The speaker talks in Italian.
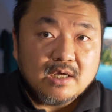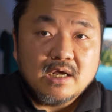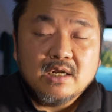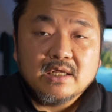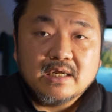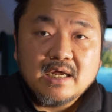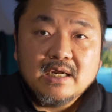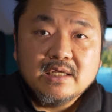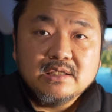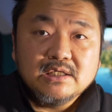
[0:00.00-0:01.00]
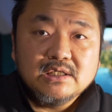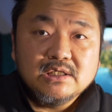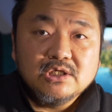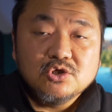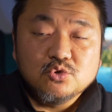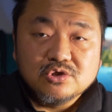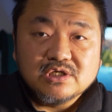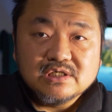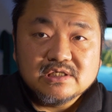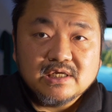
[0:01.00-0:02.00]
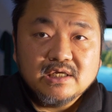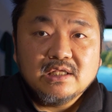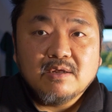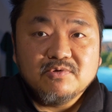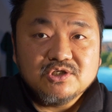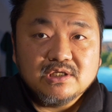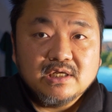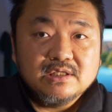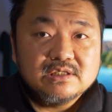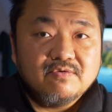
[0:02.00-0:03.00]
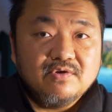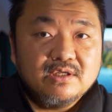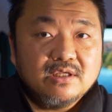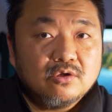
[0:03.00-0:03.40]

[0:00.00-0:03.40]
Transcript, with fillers: al canale di Sui Sensei, la miscellanea di Savisi,